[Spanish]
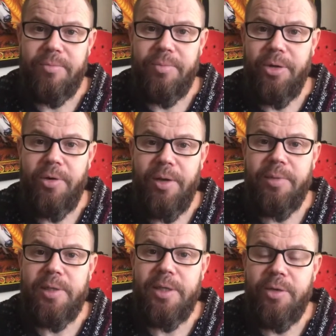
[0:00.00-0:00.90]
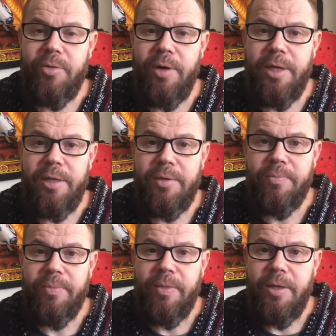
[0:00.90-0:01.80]
pero a veces no hay
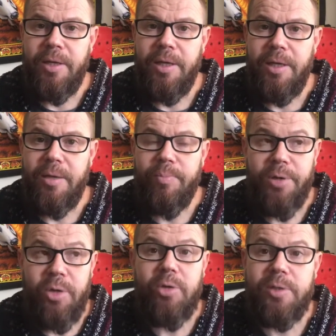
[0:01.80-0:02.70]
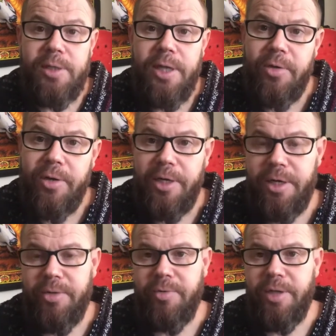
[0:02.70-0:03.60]
eh, peor ciego que el
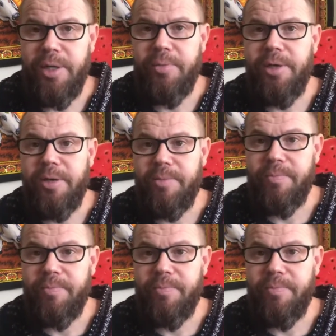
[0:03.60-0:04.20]
que no quiere ver.